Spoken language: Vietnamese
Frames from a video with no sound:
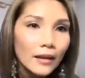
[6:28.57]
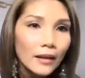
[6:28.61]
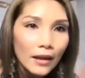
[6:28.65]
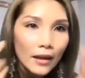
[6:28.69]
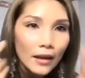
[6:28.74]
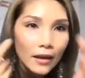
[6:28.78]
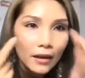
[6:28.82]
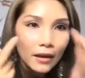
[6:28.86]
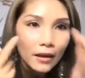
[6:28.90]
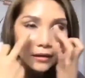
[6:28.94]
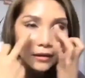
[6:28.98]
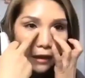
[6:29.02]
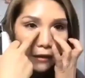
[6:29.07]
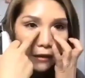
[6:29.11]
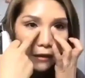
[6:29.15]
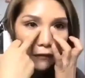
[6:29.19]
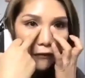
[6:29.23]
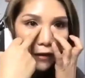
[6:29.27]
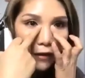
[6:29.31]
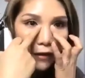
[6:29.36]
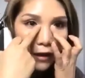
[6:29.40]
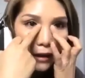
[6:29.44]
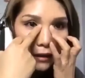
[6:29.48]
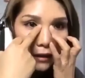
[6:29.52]
thì nó sẽ
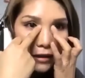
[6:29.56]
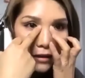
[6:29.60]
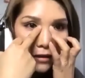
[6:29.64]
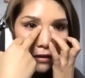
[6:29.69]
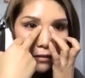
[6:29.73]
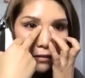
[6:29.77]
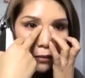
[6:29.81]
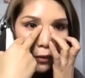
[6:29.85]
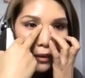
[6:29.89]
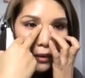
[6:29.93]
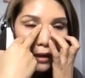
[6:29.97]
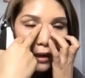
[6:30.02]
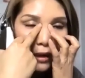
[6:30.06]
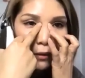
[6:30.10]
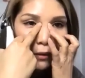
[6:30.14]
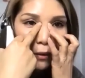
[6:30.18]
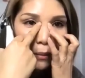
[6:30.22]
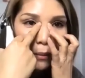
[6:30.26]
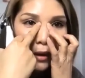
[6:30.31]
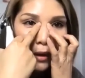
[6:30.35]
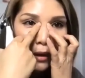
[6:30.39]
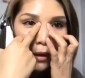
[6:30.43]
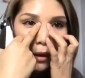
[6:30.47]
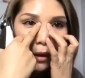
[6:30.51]
vén cái sóng mũi này của
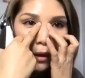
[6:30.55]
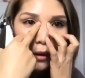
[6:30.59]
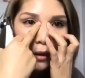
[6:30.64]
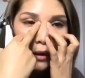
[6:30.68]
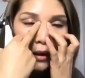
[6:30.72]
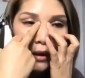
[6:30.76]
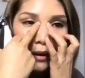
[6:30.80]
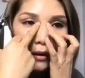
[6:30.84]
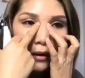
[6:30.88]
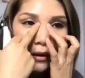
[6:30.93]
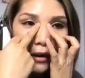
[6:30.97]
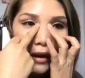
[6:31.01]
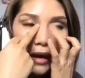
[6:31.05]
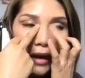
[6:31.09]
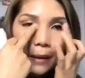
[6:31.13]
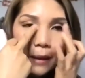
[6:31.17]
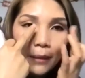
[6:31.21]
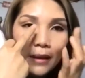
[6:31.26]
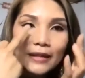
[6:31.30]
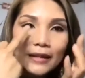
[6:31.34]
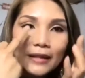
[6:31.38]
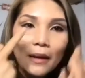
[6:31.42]
mình gọn lên nó làm cái